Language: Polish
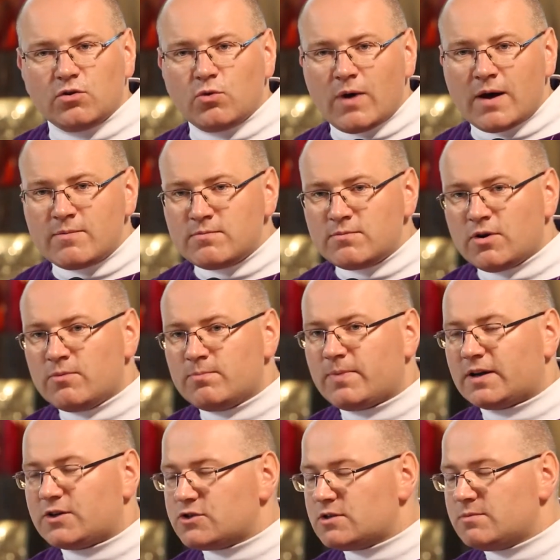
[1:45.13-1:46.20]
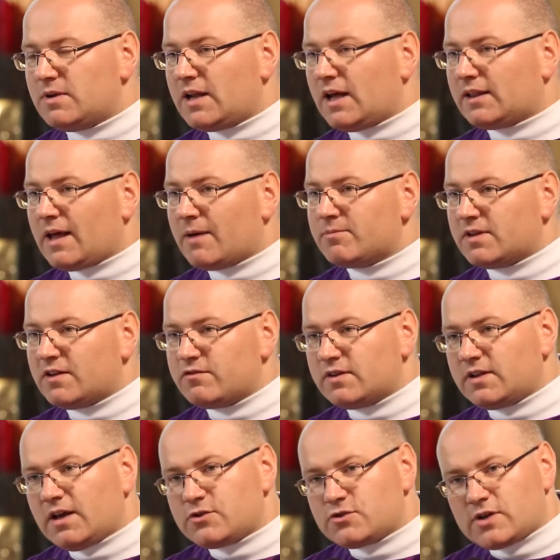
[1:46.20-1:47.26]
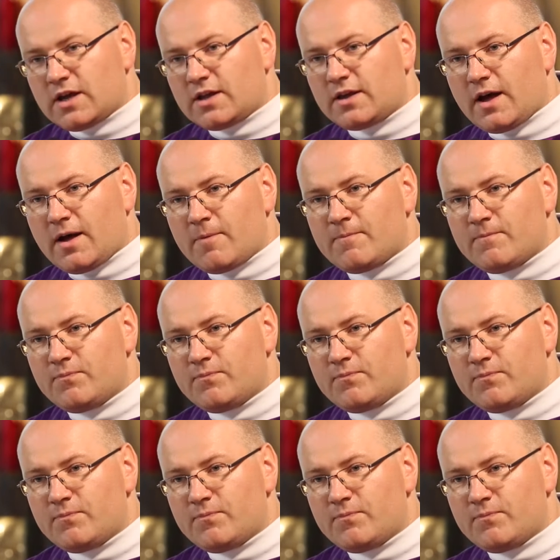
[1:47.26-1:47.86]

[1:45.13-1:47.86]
głębią patrzymy na tamte wydarzenia.